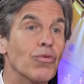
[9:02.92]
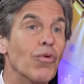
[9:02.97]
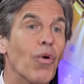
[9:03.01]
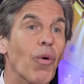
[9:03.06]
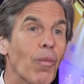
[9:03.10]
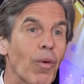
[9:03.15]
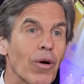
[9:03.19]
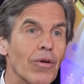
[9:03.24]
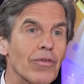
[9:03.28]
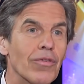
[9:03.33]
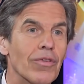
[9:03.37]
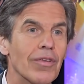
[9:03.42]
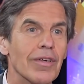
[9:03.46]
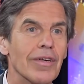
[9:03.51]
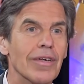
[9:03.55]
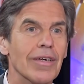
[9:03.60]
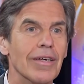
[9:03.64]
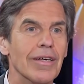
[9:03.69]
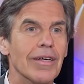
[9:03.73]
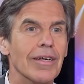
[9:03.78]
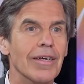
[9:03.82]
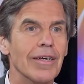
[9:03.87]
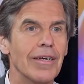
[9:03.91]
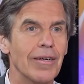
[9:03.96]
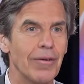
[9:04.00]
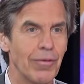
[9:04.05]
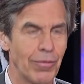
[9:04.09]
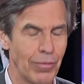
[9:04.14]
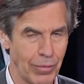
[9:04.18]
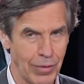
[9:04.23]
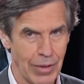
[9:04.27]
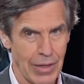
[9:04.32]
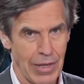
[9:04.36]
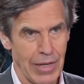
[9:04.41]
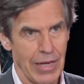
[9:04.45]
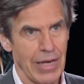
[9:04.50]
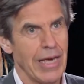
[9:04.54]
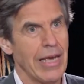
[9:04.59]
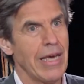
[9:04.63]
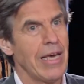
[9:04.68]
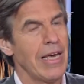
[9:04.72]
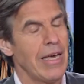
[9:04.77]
tourmentée. Mm-hmm, mm-hmm.